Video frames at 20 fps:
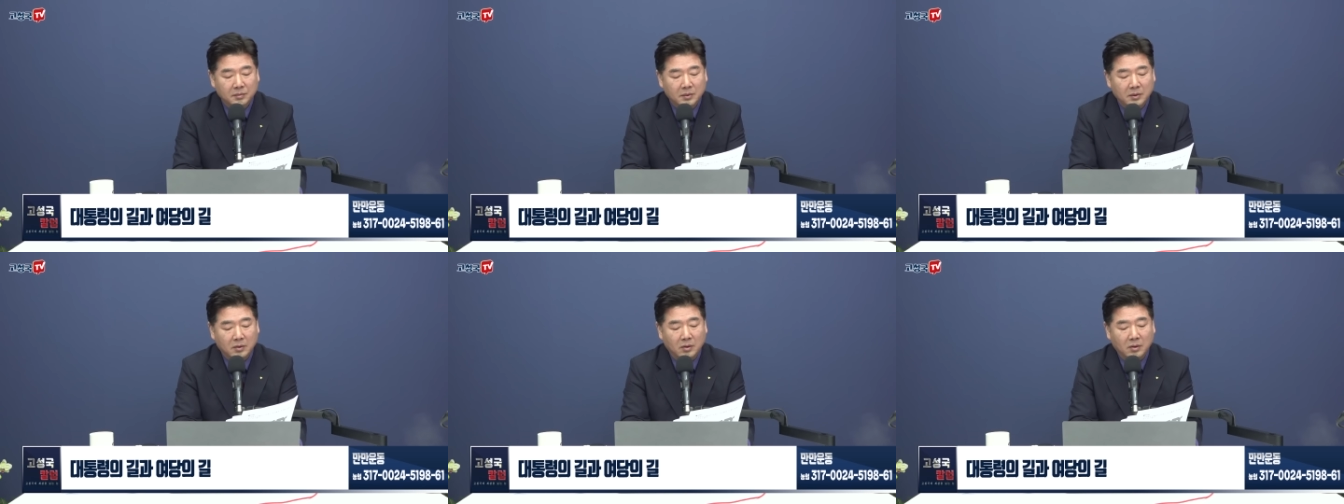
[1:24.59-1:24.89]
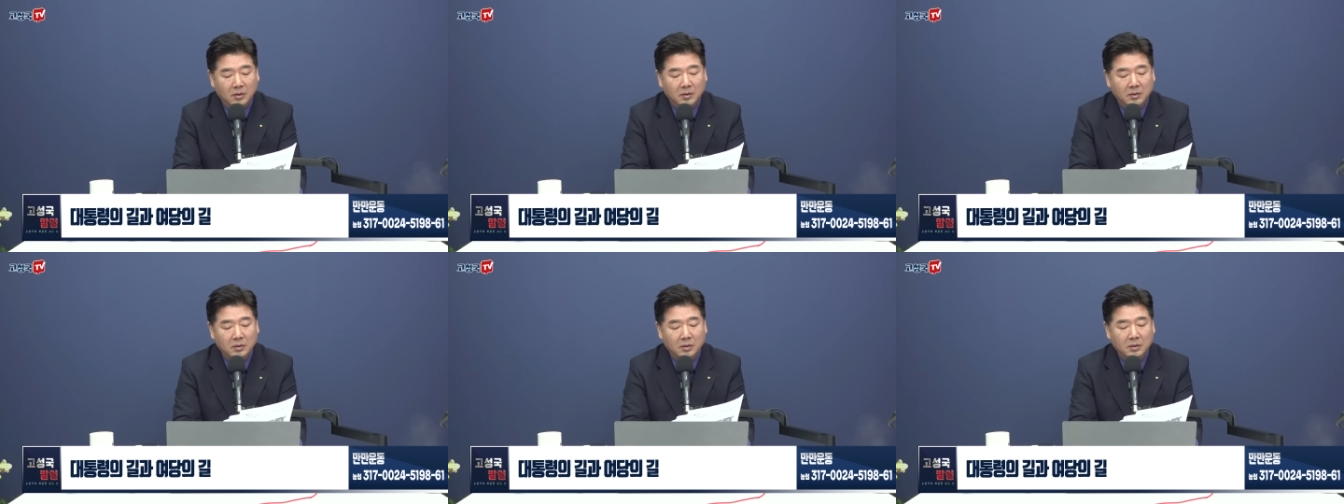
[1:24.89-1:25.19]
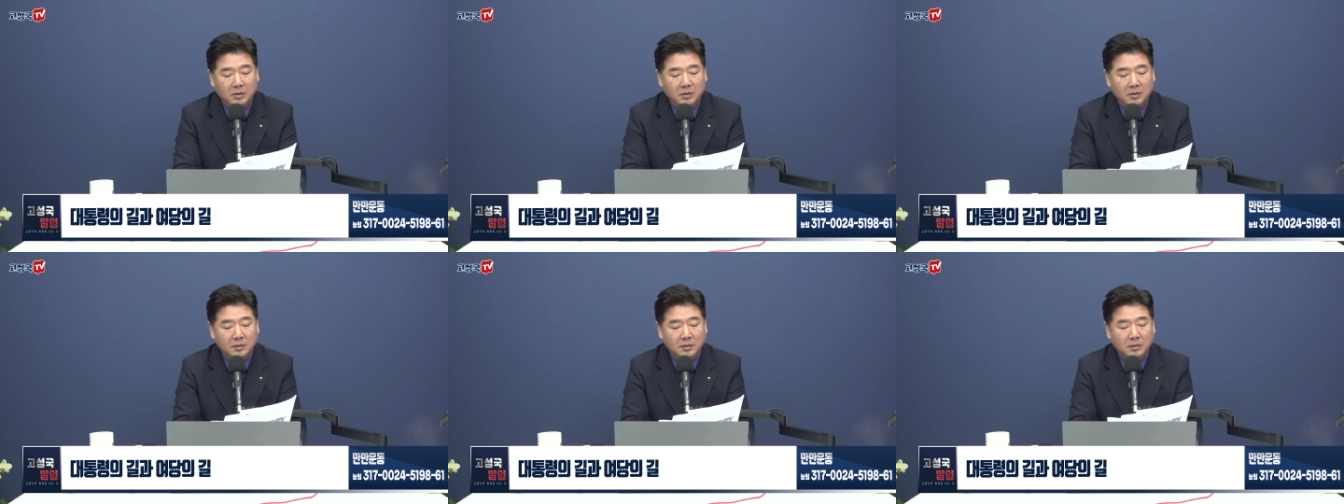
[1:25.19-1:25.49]
어,
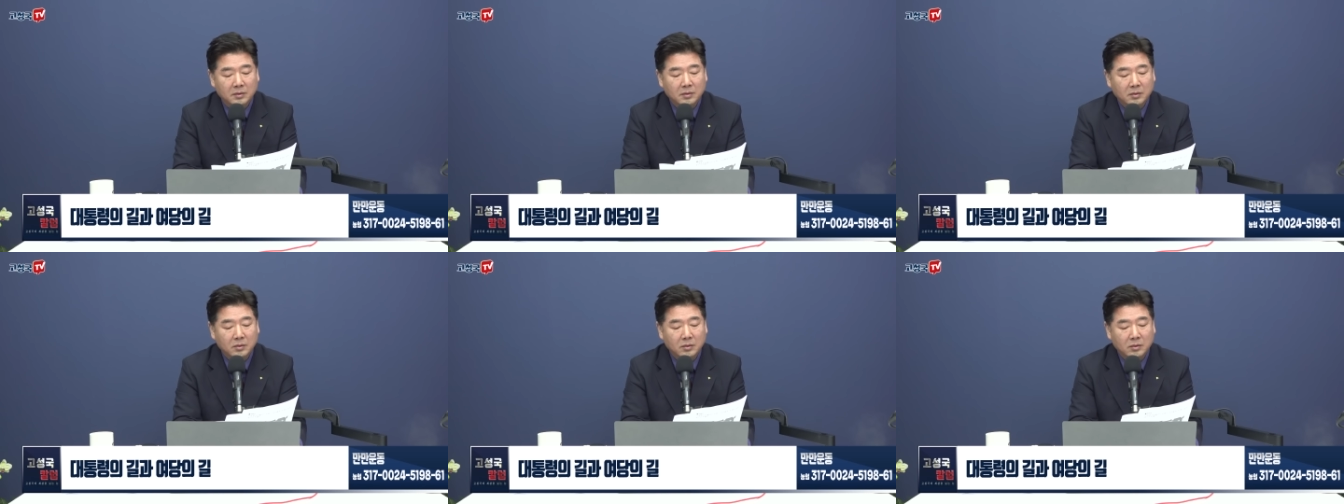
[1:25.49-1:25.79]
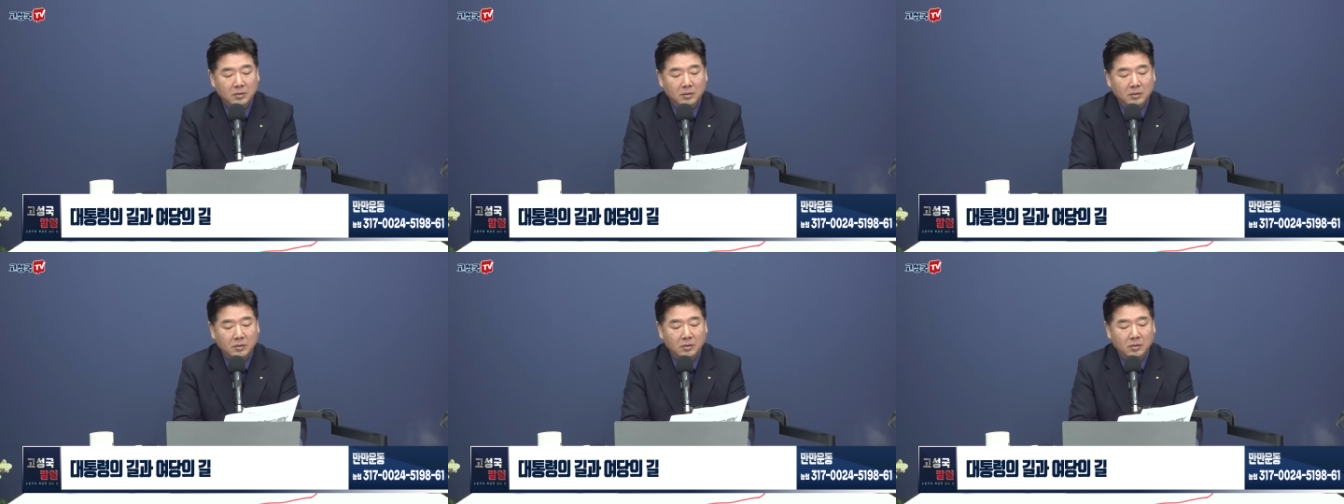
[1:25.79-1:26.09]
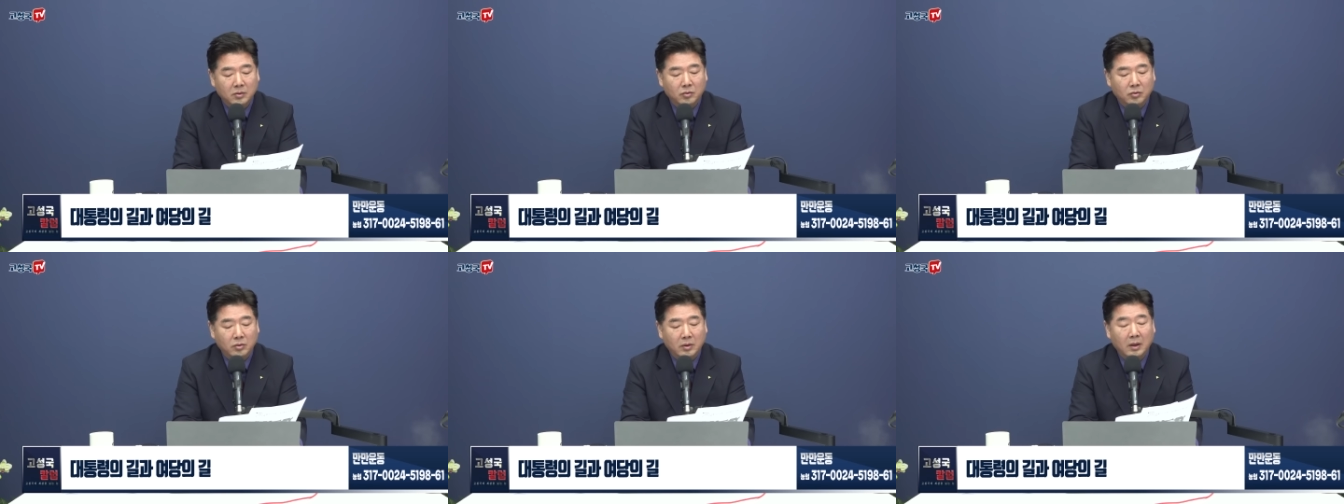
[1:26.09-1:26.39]
거기서
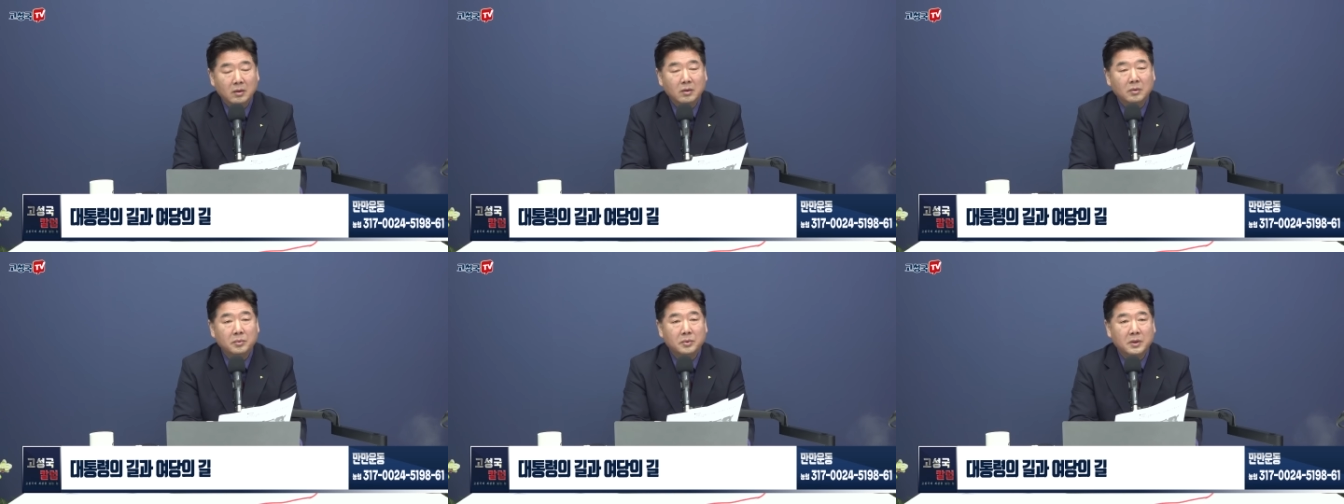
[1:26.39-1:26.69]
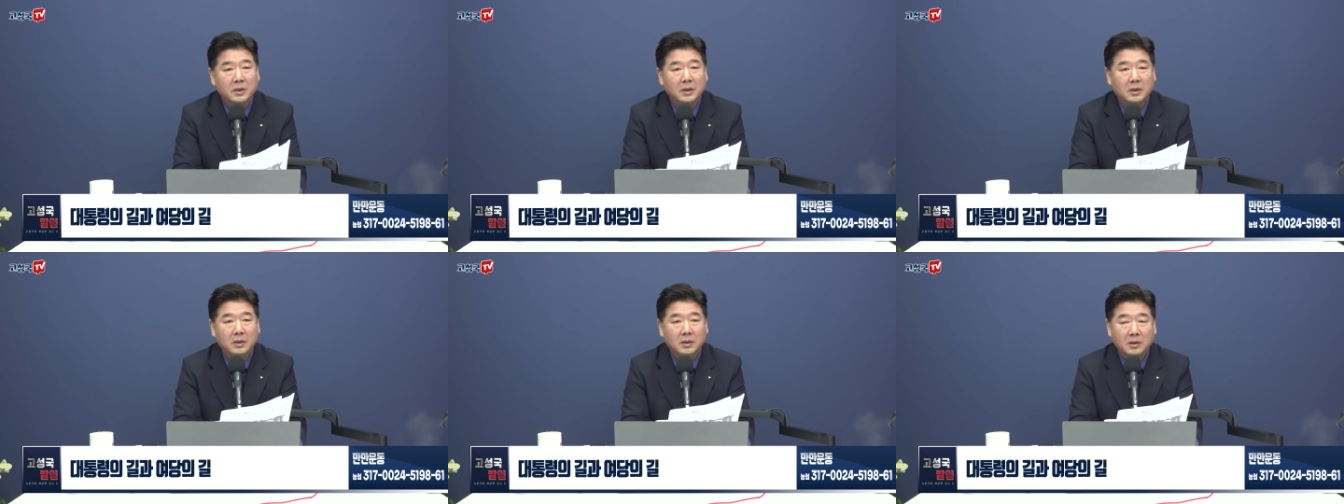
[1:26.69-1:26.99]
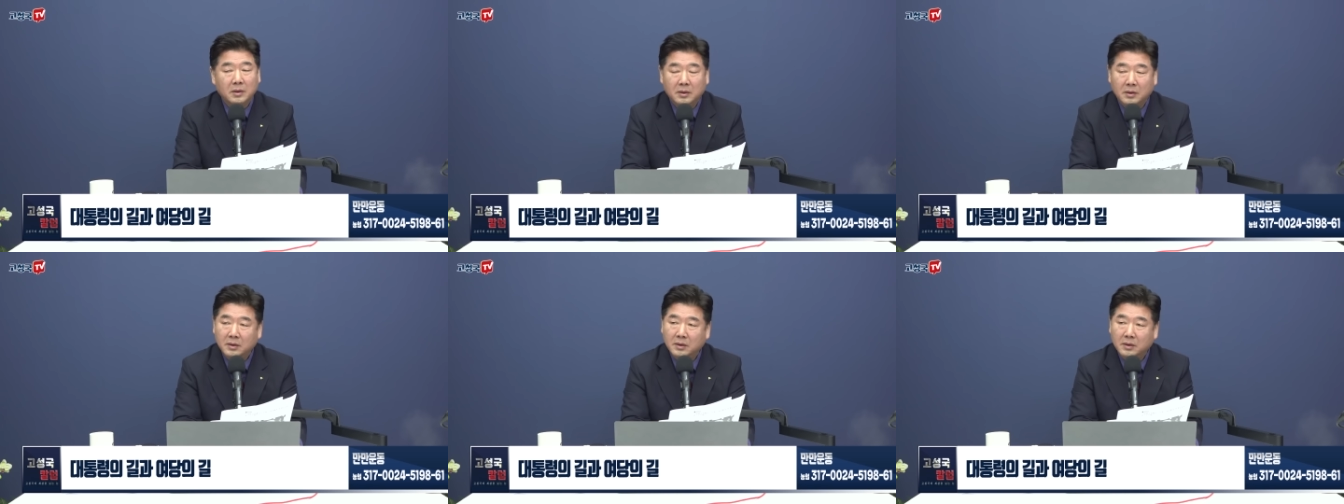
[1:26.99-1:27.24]
느닷없이